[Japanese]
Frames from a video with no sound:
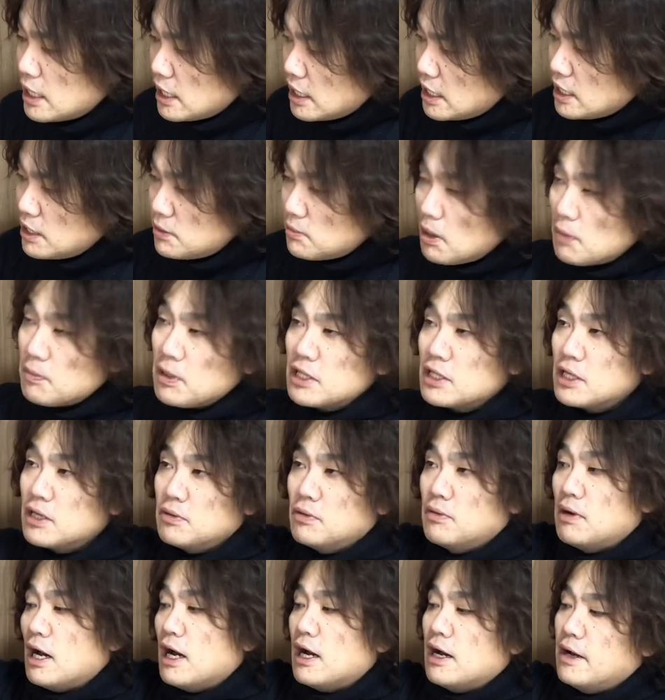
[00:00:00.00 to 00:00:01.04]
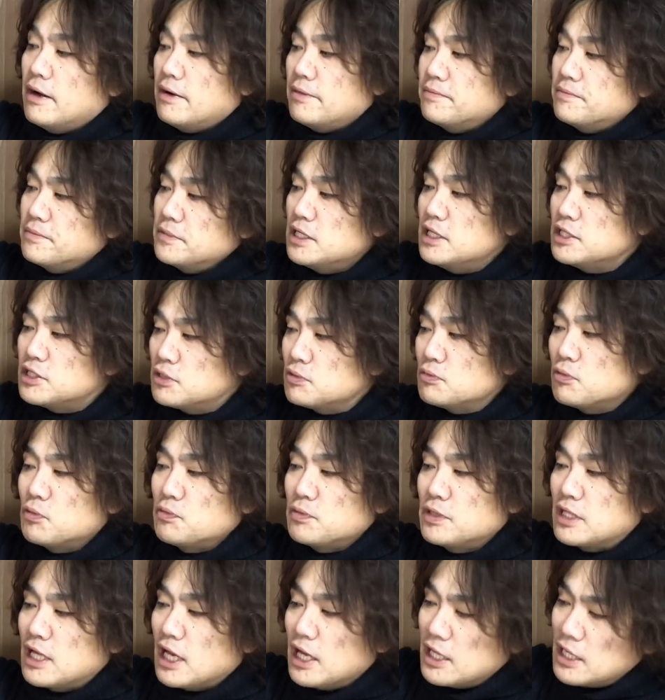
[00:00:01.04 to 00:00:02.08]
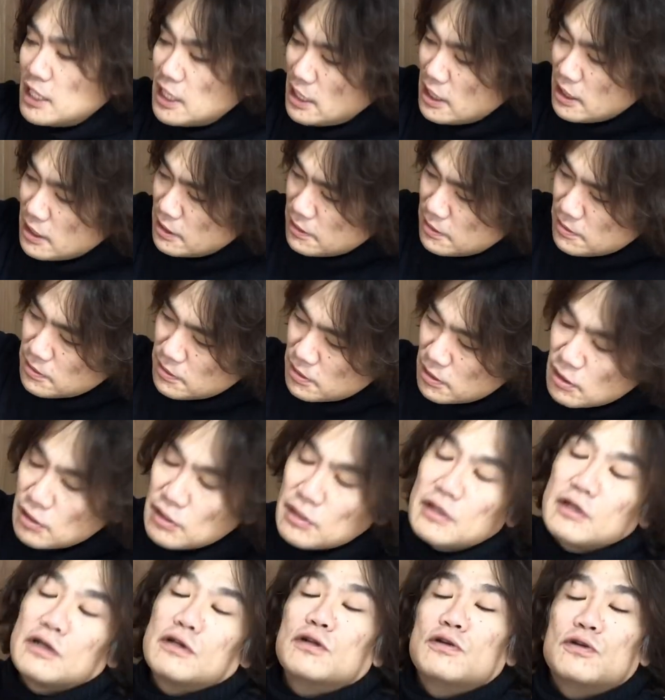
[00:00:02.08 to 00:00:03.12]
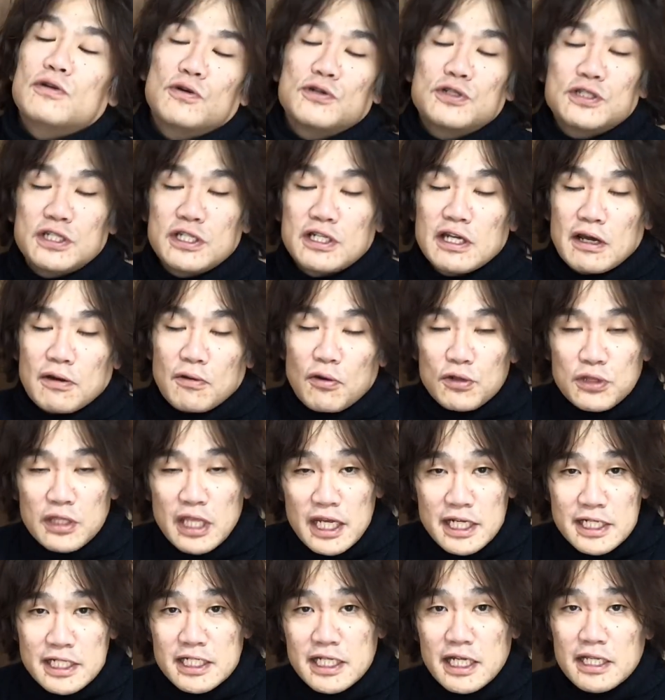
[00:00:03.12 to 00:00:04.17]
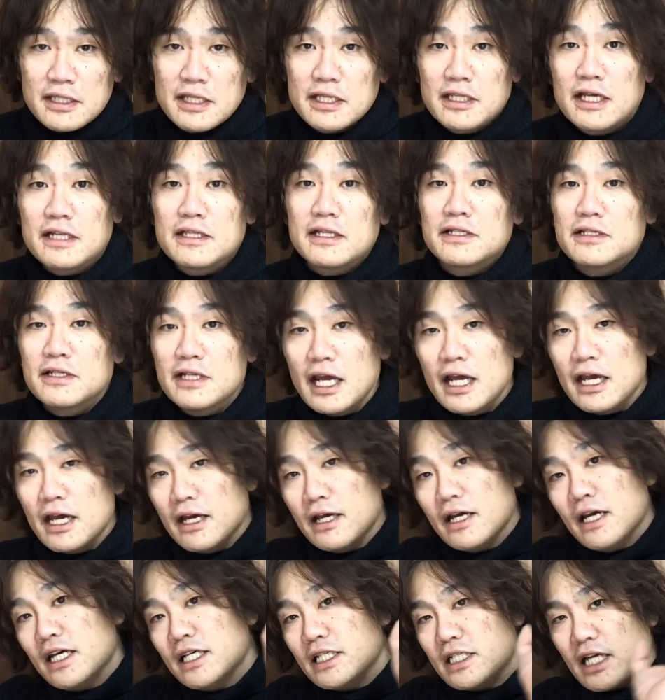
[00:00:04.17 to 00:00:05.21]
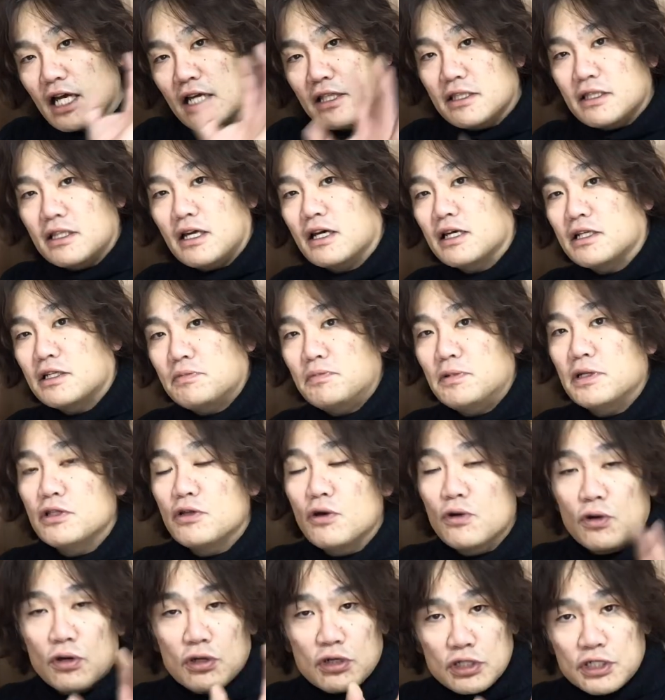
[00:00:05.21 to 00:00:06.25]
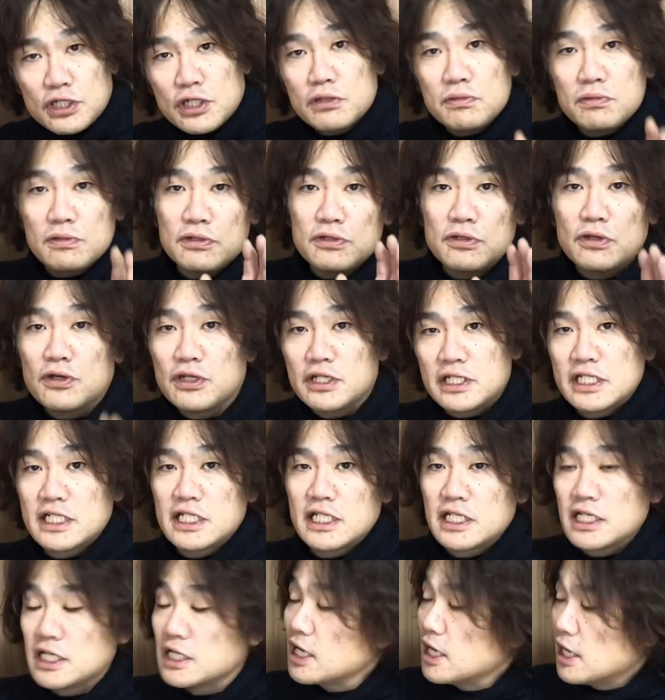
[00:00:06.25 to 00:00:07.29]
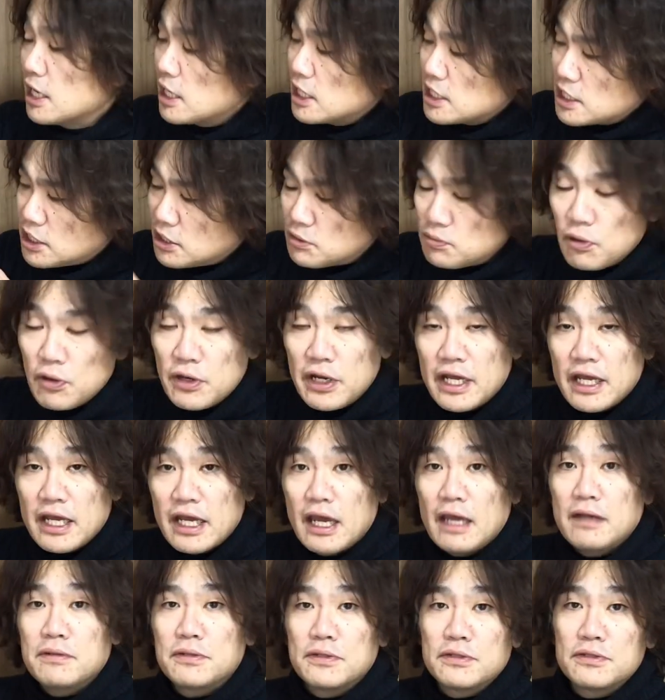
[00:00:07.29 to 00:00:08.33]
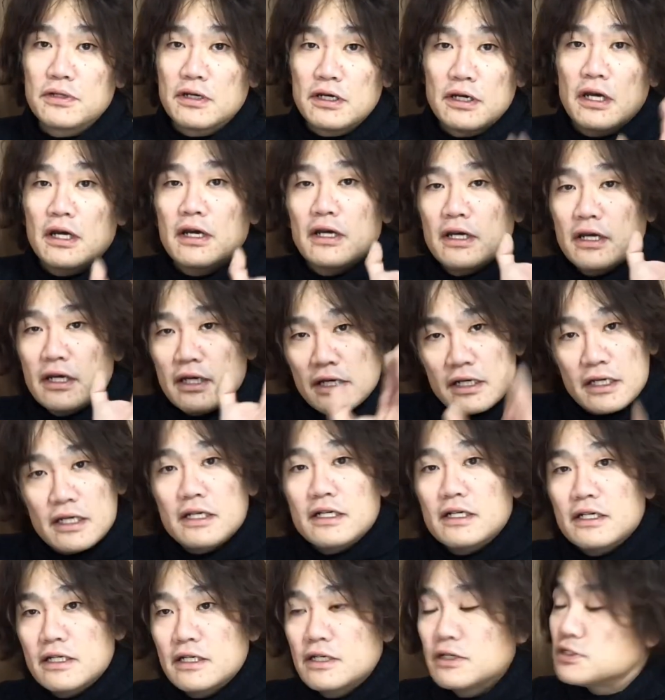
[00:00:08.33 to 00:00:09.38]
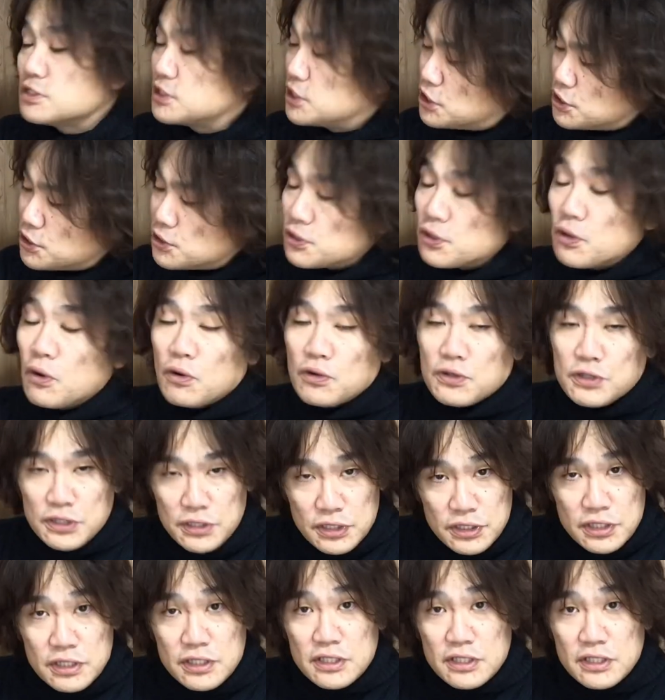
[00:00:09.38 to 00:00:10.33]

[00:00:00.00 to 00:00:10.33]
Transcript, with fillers: 今まではいつもみたいに露出が固定しちゃってたんですね。シャッタースピード60分の1絞り F16